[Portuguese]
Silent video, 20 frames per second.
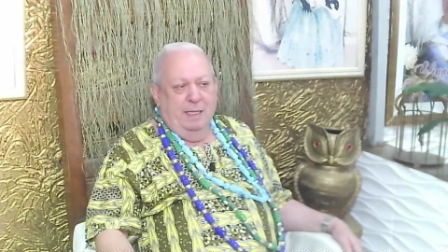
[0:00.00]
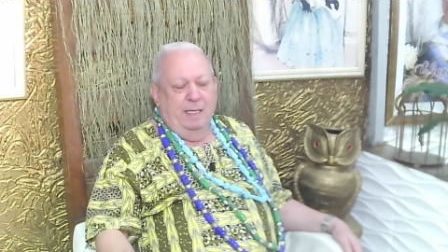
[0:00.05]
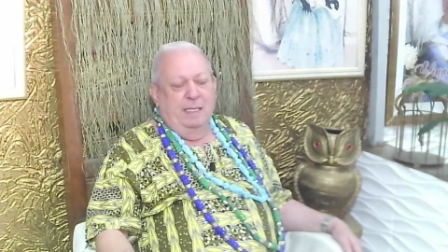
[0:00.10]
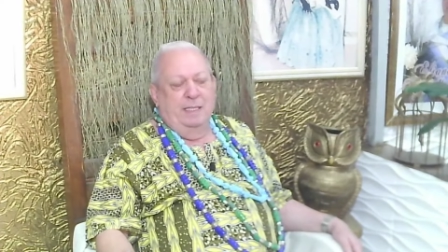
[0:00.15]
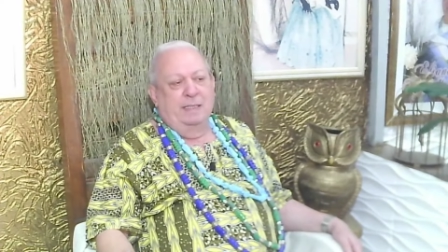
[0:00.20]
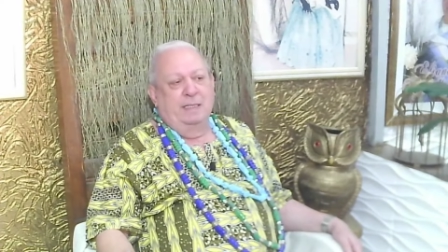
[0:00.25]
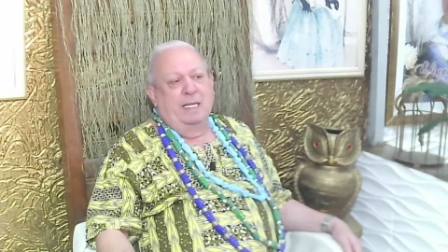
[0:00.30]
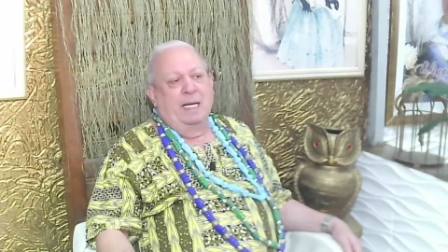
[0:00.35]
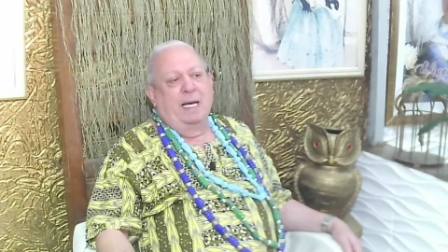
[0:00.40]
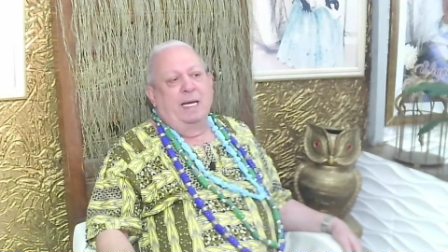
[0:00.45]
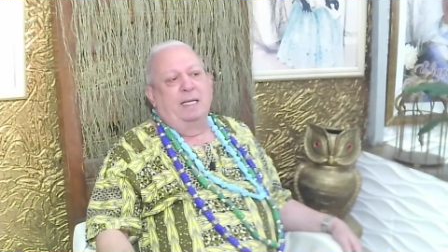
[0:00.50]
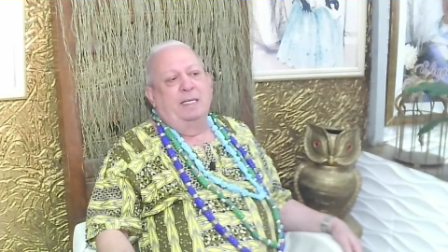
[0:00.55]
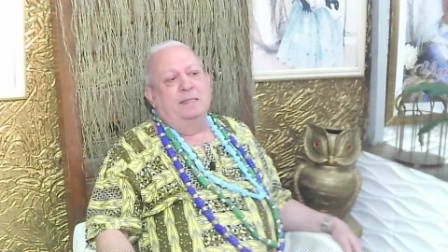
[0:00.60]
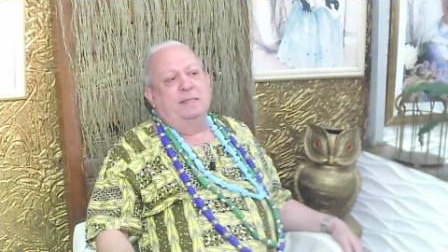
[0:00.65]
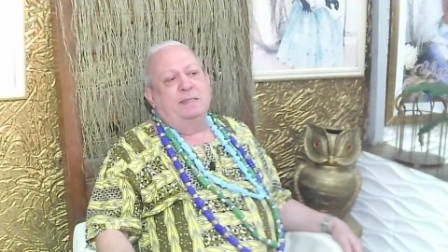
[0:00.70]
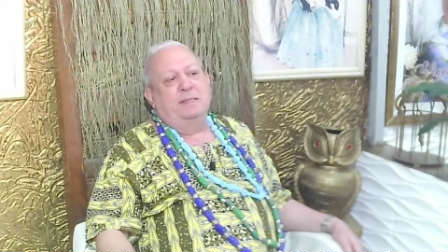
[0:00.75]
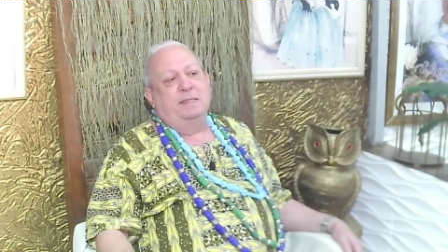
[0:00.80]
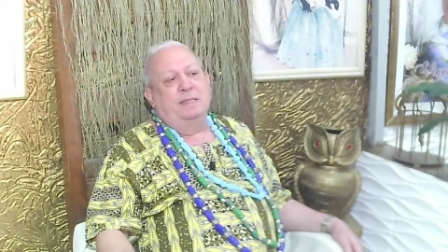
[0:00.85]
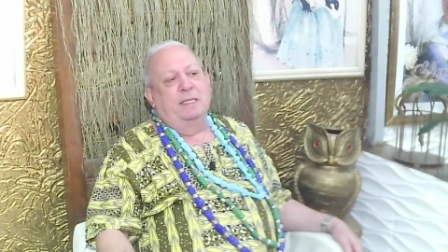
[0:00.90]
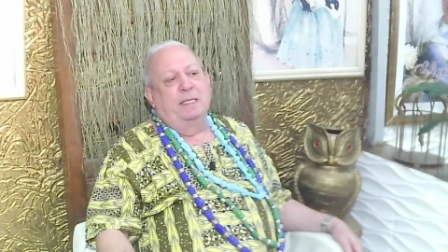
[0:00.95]
e daí
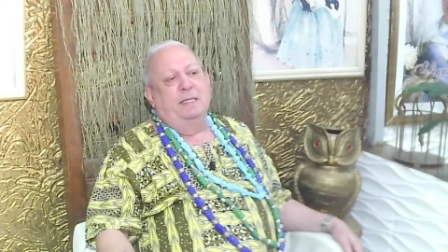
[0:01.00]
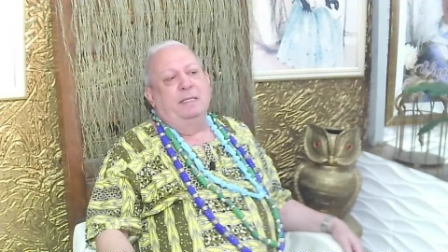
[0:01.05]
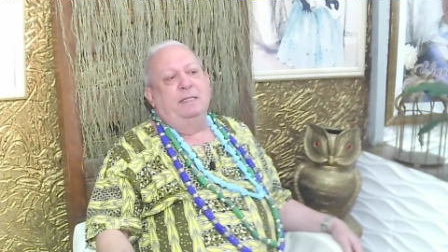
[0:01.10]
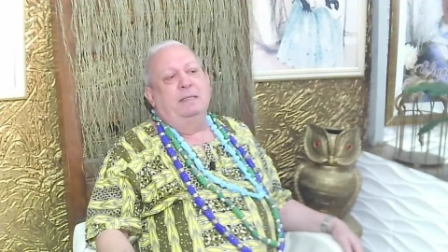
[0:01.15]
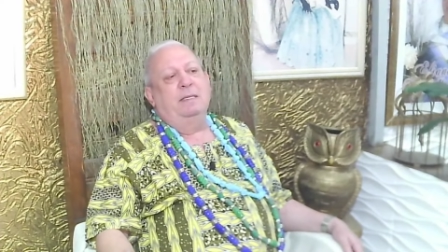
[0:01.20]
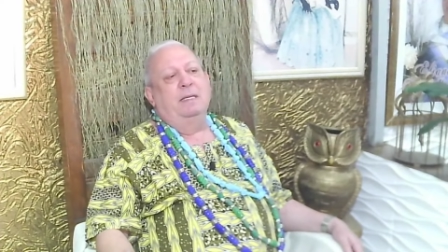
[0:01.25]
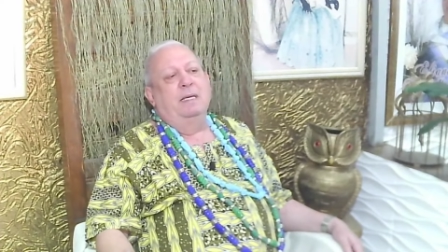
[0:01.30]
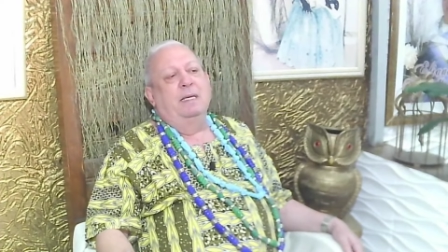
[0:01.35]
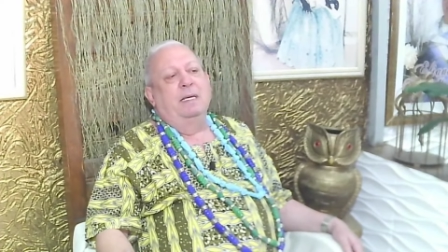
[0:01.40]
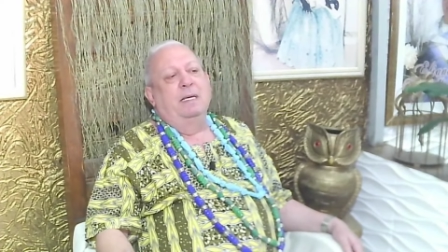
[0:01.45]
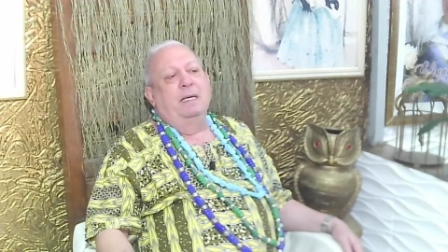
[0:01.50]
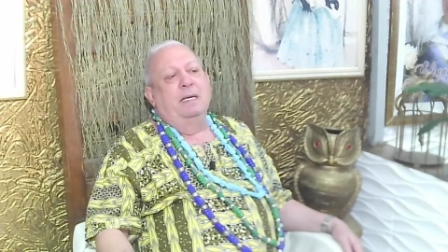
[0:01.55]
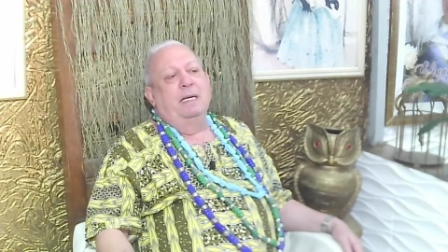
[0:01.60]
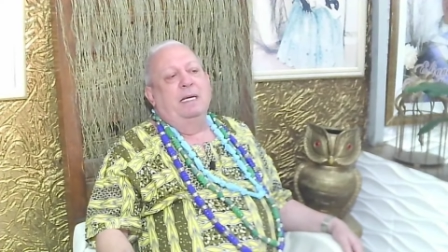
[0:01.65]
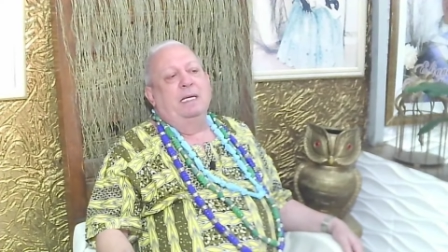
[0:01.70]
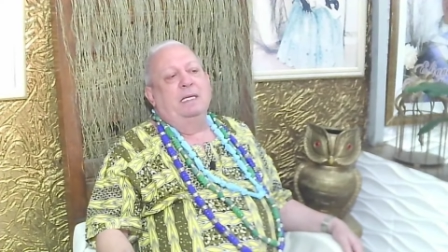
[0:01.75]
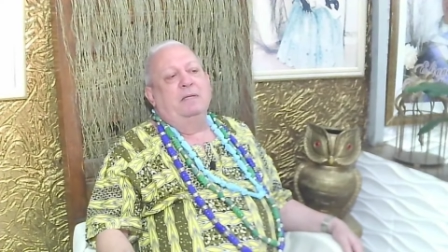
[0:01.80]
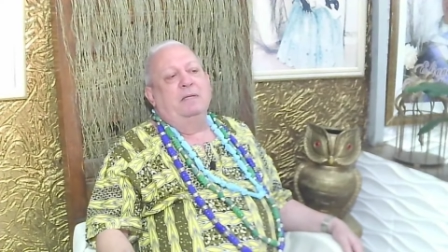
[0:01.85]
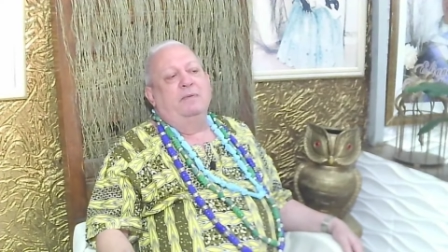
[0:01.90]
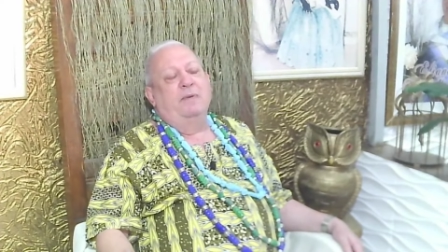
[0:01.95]
sim
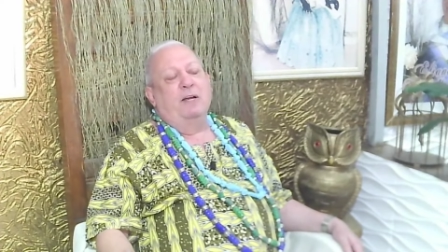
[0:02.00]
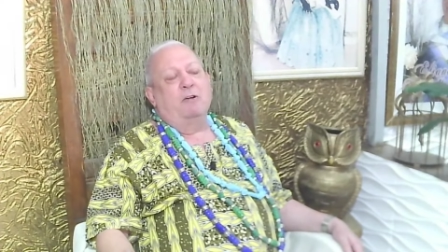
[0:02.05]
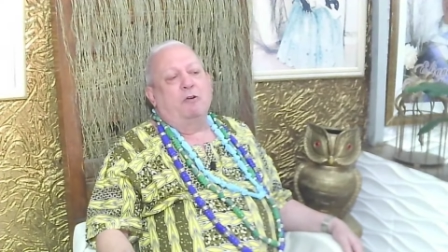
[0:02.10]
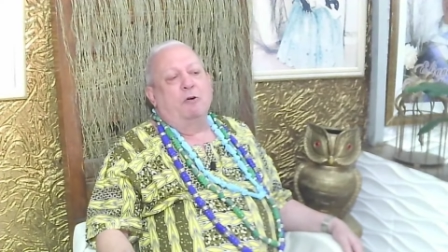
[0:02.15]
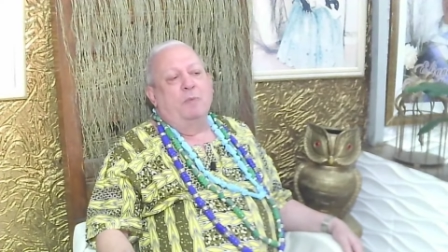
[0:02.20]
ele vai